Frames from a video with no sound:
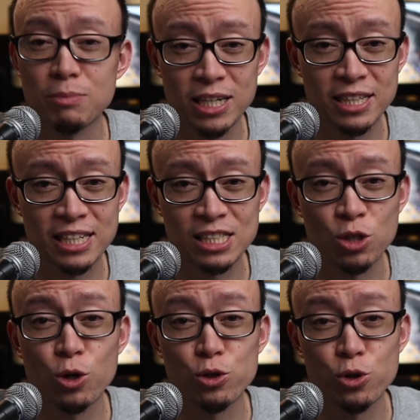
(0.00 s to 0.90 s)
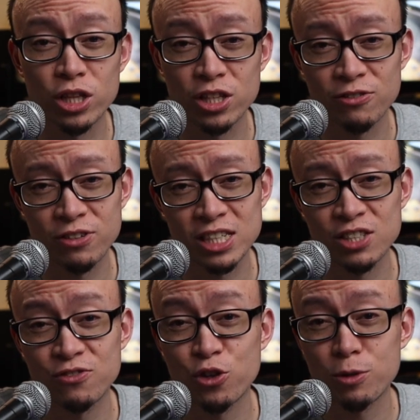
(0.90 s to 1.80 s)
smartest na audio
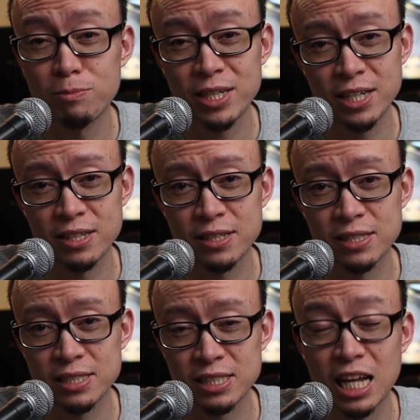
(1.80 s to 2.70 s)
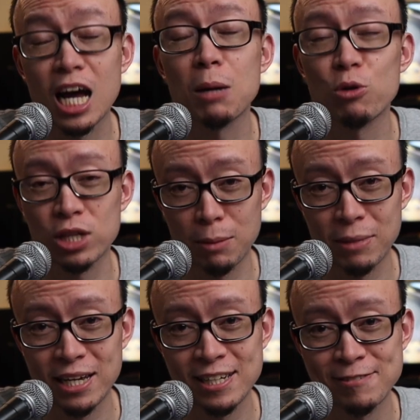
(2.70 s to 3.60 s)
interface for beginners na abot
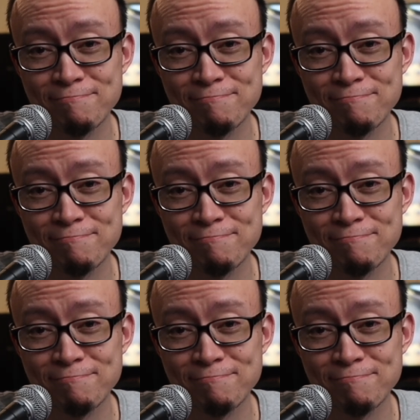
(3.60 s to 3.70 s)
kamay?